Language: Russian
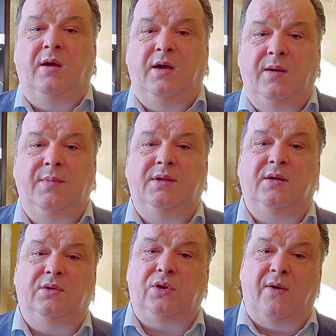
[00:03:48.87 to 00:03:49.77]

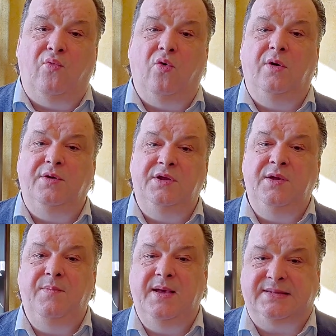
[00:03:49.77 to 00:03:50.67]
именно того
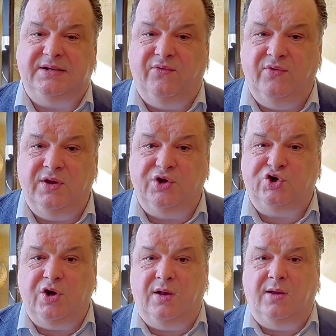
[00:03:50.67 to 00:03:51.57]
немецкого
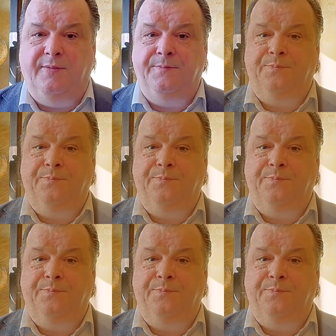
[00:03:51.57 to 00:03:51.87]
начала